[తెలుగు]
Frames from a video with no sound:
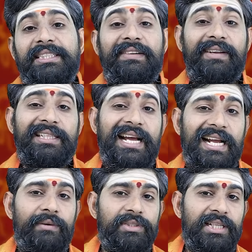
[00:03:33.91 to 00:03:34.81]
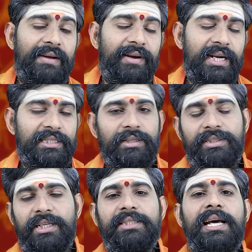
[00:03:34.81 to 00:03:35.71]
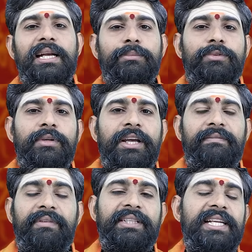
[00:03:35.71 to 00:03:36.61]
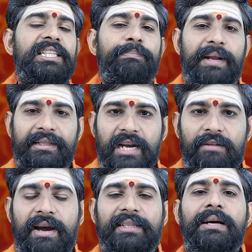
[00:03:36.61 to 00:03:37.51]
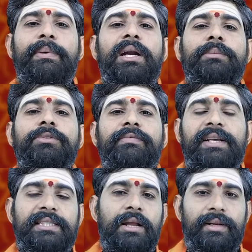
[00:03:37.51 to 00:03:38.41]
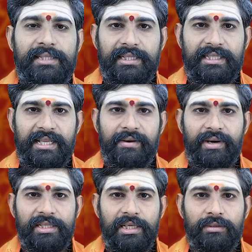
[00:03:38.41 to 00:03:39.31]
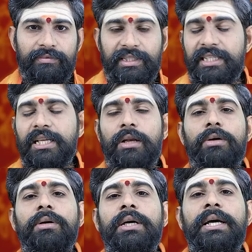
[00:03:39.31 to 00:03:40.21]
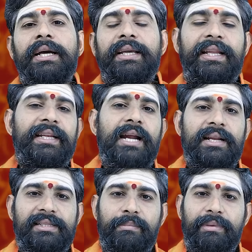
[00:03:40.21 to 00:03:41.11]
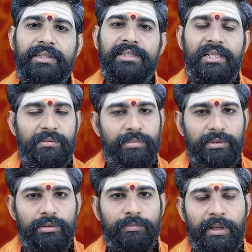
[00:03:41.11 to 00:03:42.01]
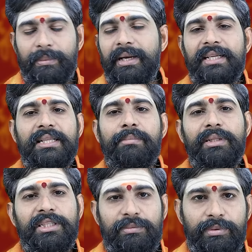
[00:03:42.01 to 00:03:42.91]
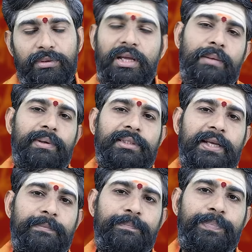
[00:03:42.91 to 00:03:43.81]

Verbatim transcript: చివరిదాకా వచ్చిన అవకాశాలు చేజారణము విదేశీ ప్రయత్నాలు వాయిదా పడడము వీసాలు రిజెక్ట్ అయ్యే అవకాశాలు విదేశాల్లో గ్రీన్ కార్డుకి సంబంధించిన ఇబ్బందులు పర్మనెంట్కి సంబంధించిన ఇబ్బందులు కనపడుతున్నాయి